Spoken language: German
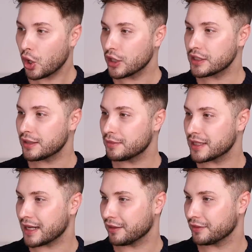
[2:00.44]
Heute
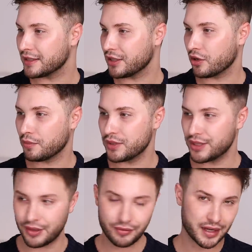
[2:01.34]
mit Elf, ich sehe noch ein
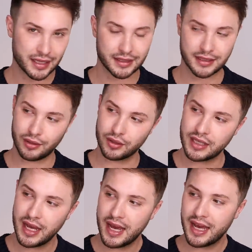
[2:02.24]
bisschen fertig aus.
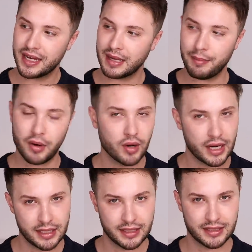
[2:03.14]
Ich habe auch
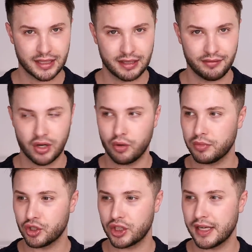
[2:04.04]
ehrlich gesagt hier wieder
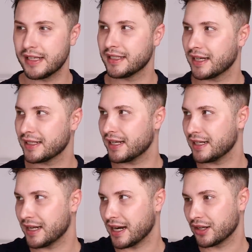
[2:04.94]
umgestellt. Ich hatte ja
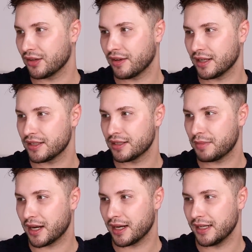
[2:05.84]
die andere Wand
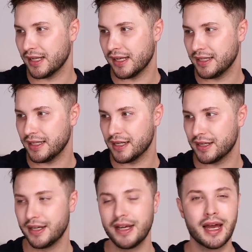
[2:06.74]
parallel
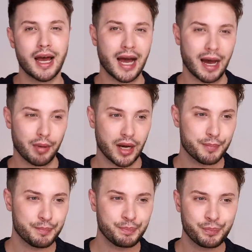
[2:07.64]
hier, aber
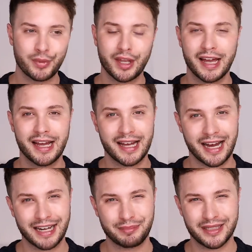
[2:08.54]

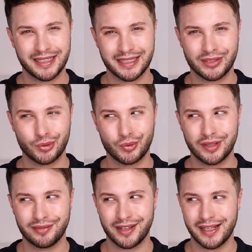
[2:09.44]
hat mir nicht ganz so gut
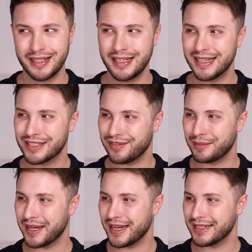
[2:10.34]
gefallen. Es war
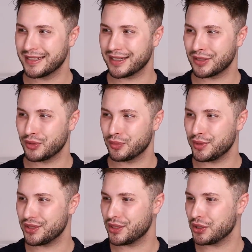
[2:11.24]
mir ehrlich gesagt so ein
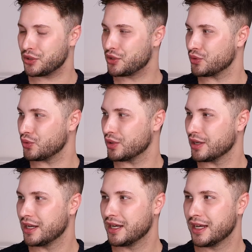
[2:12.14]
bisschen zu,
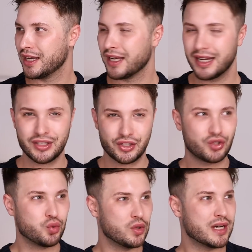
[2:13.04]

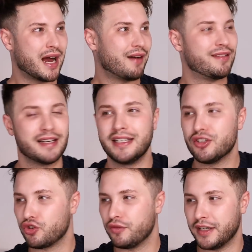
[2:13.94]
zu nah, weil hier
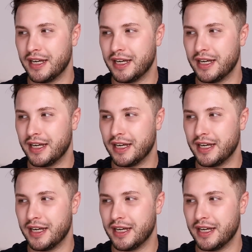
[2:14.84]
schon wieder